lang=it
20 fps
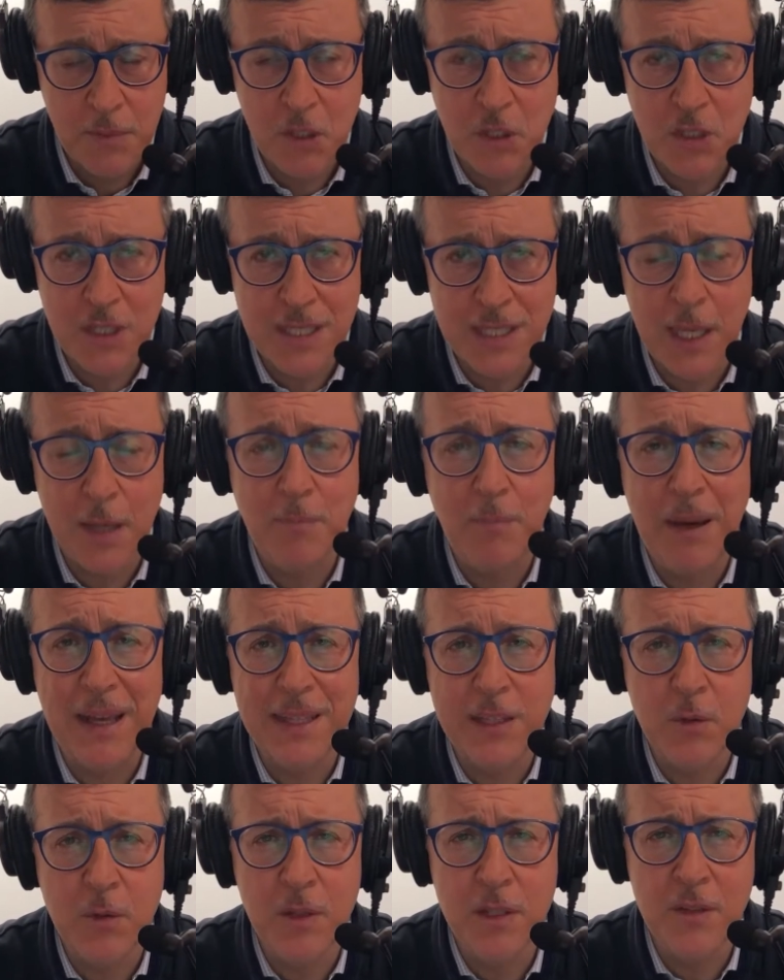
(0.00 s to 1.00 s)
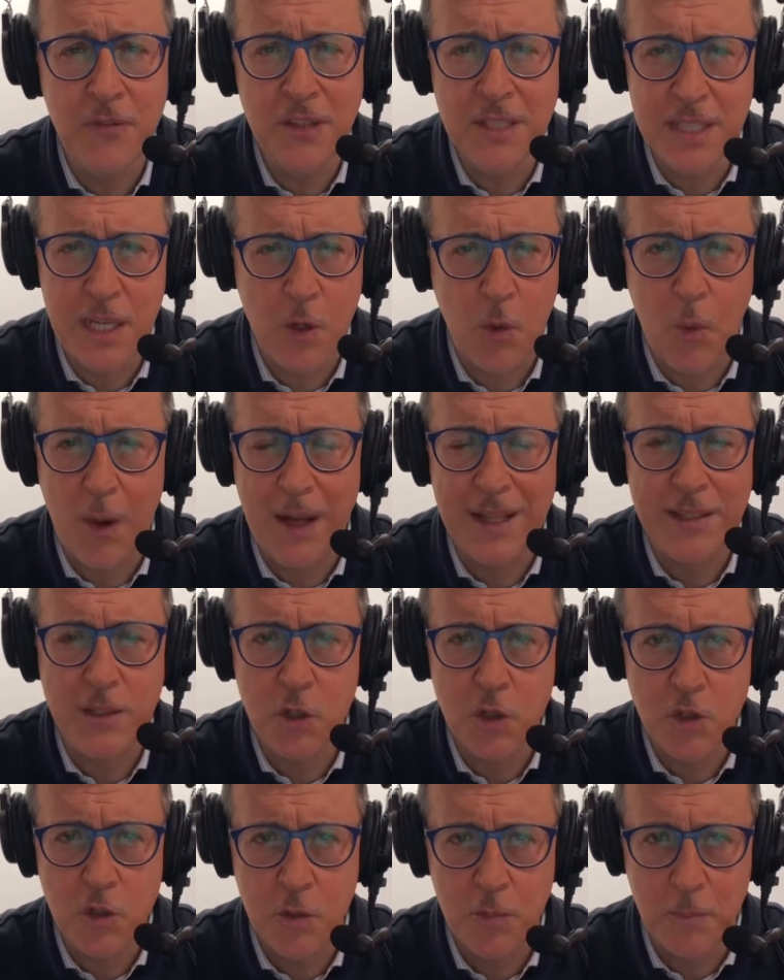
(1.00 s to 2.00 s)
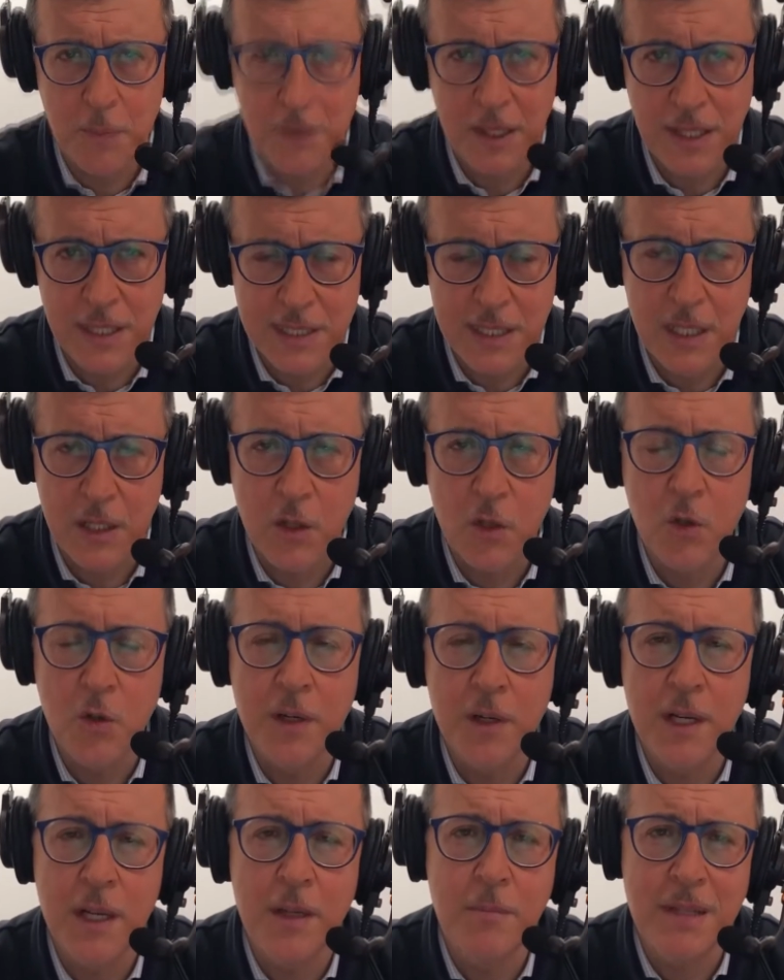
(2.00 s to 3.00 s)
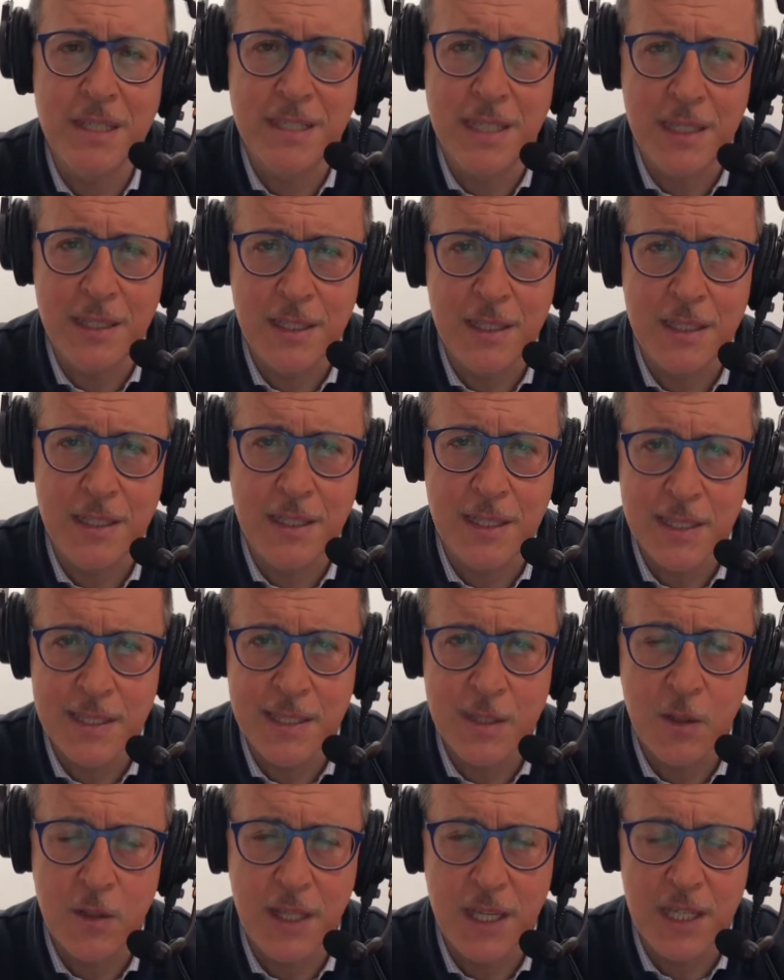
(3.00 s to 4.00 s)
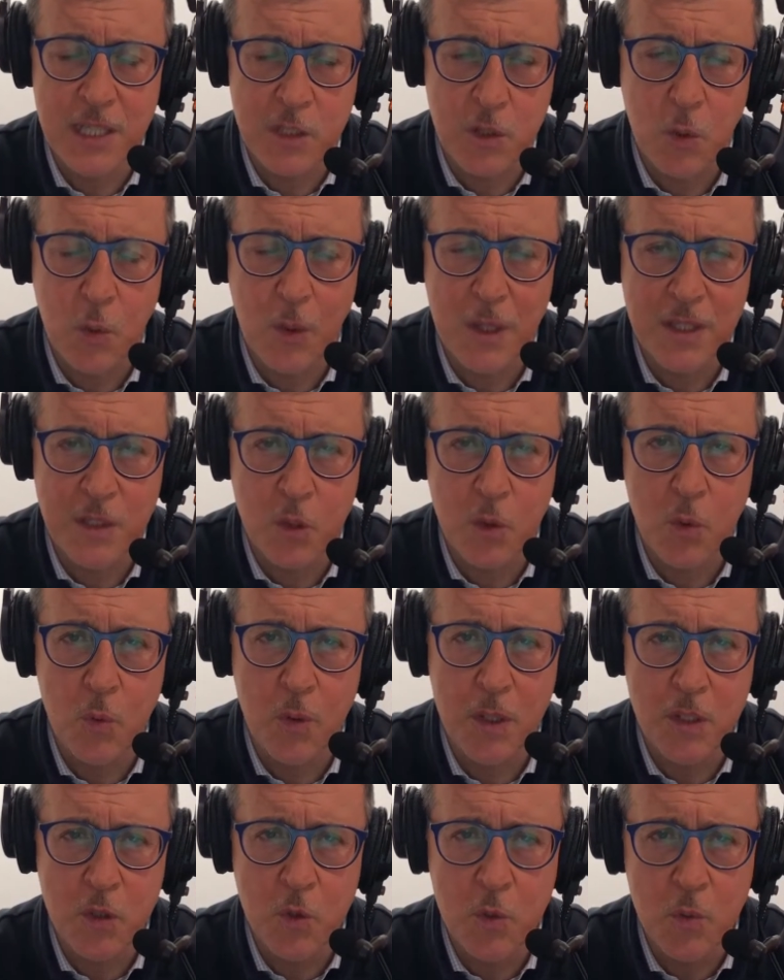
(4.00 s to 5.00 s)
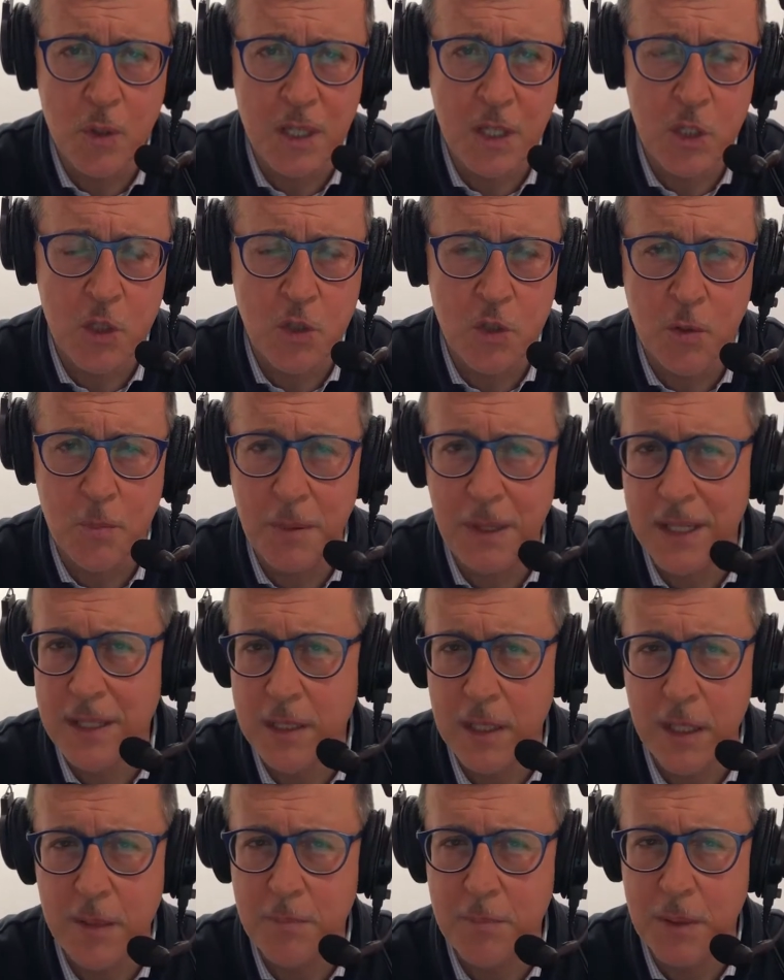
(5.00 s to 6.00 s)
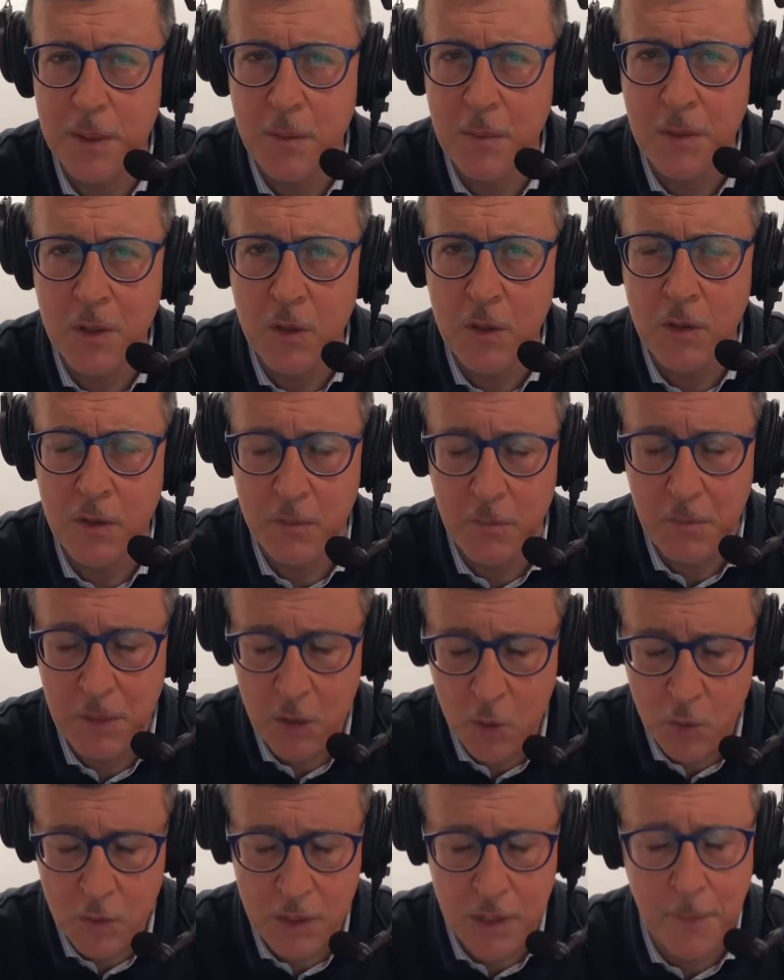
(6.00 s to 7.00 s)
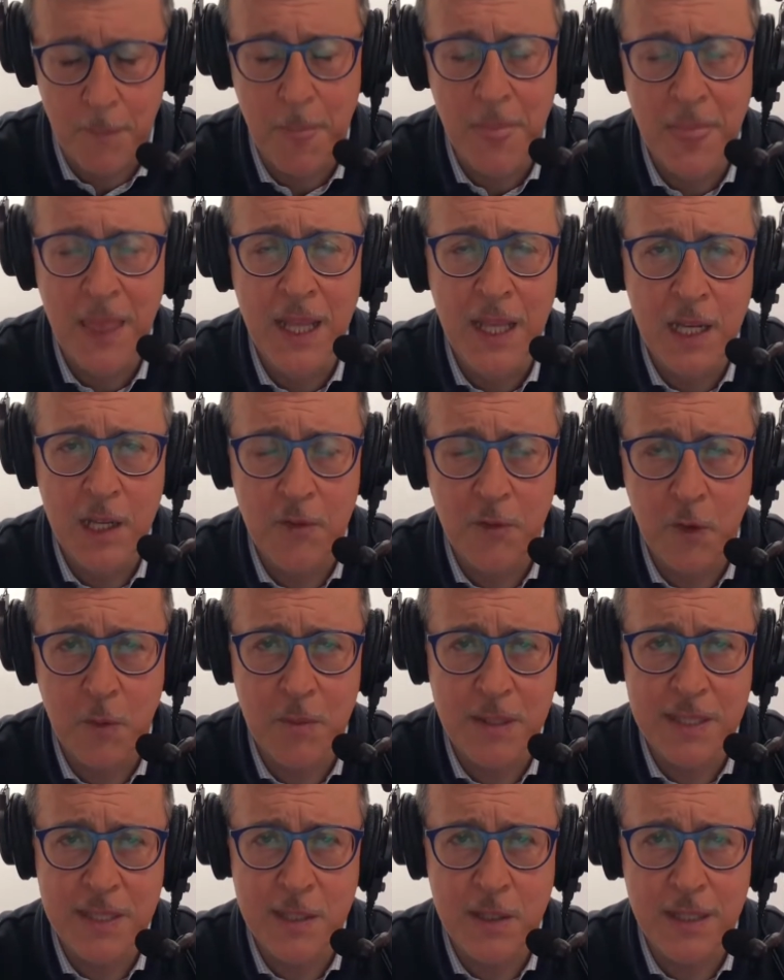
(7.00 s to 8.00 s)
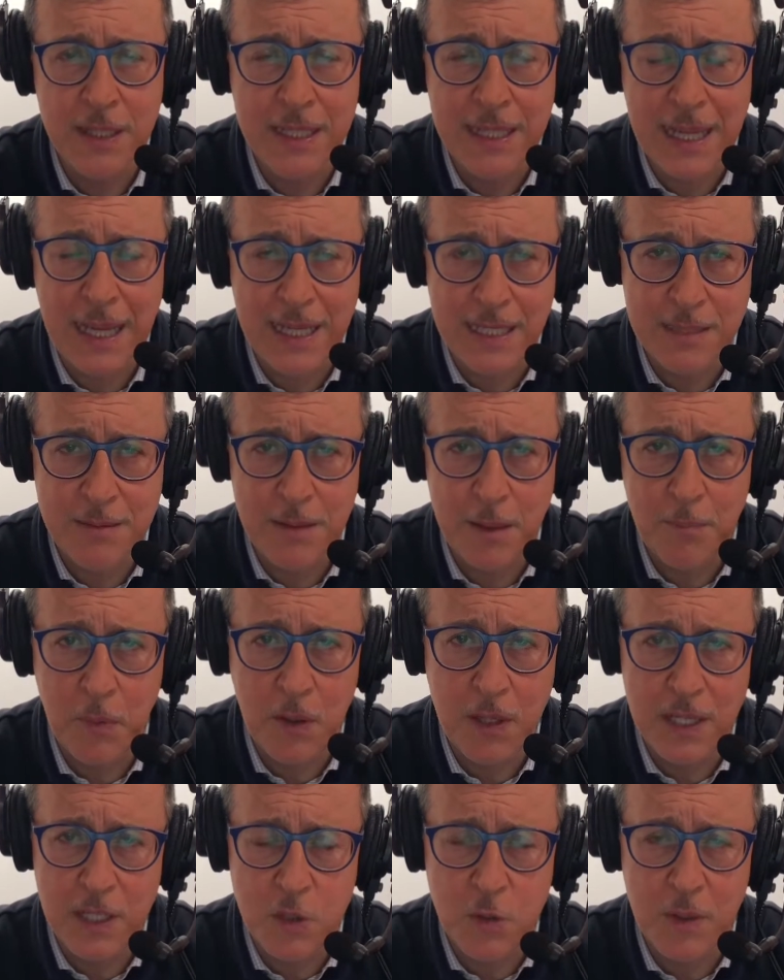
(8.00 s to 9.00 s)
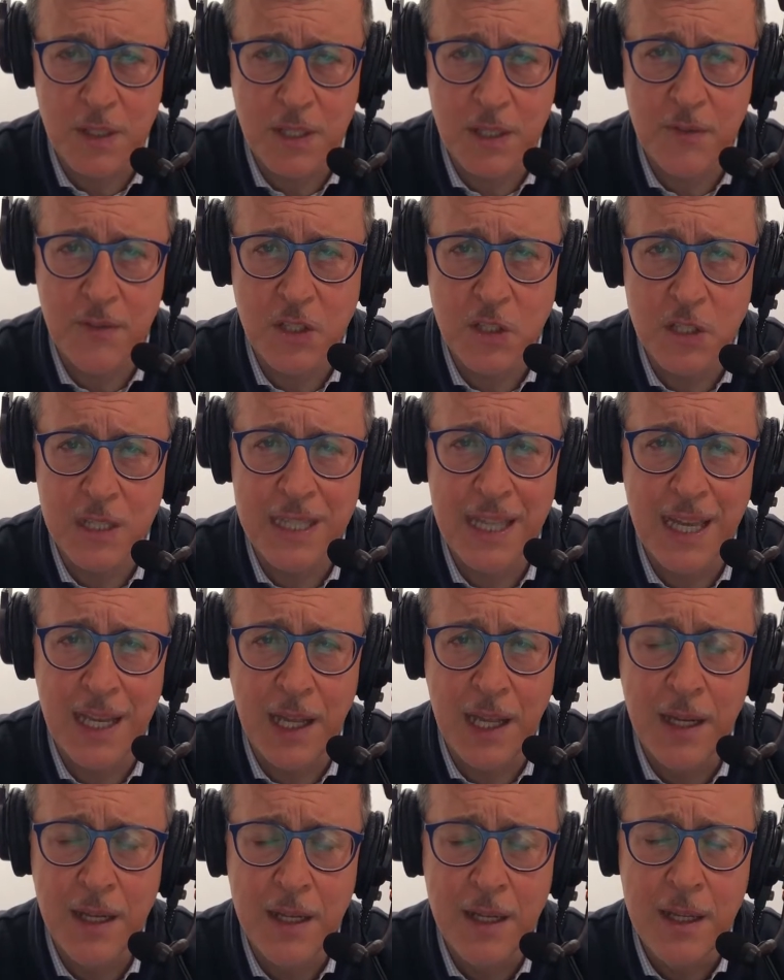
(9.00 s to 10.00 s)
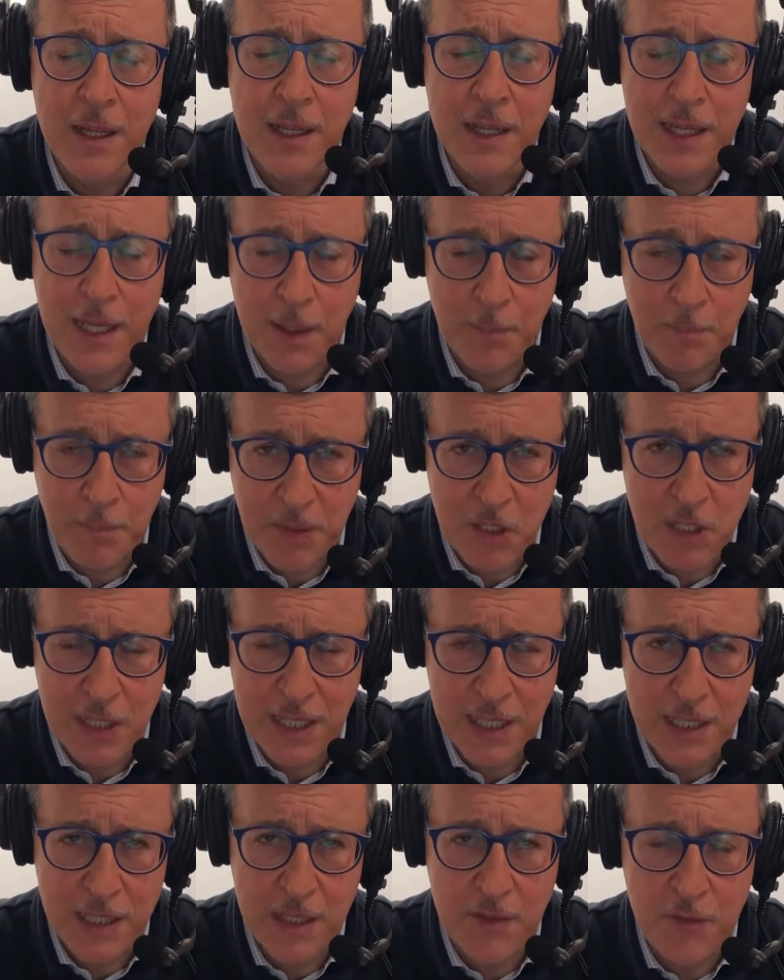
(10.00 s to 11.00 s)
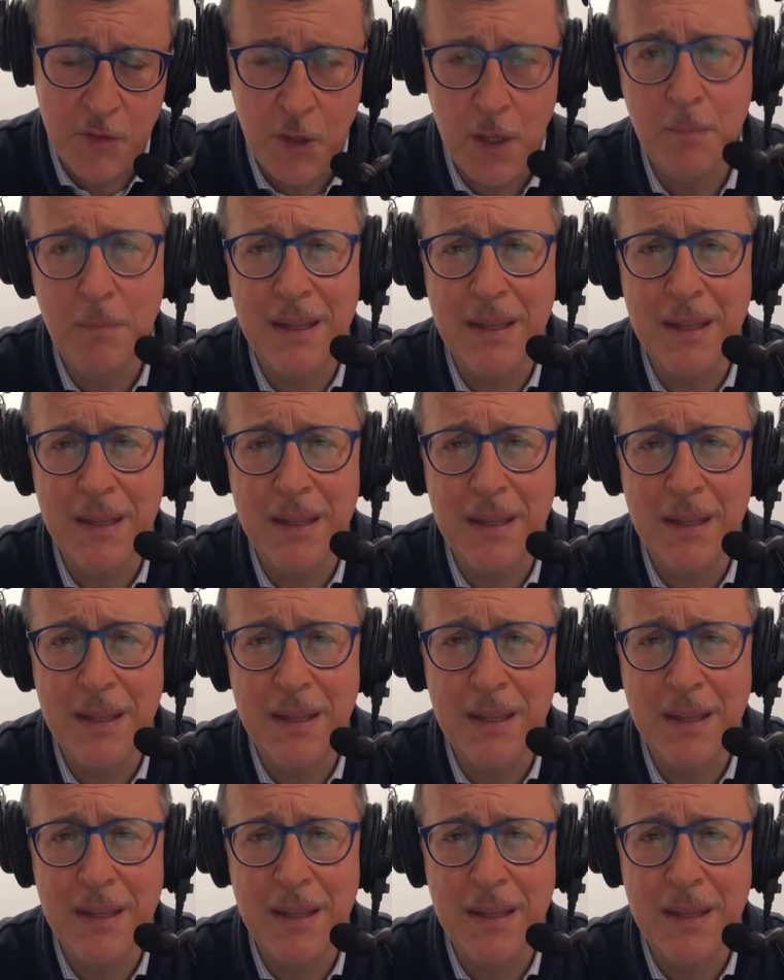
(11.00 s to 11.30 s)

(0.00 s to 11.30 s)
Piacenza che parte con una difesa 4 a sorpresa con Masetti terzino destro 4-4-2 che sorprende nei primi minuti minuti la formazione di casa, ma poi la squadra virgiliana capisce l'antifona,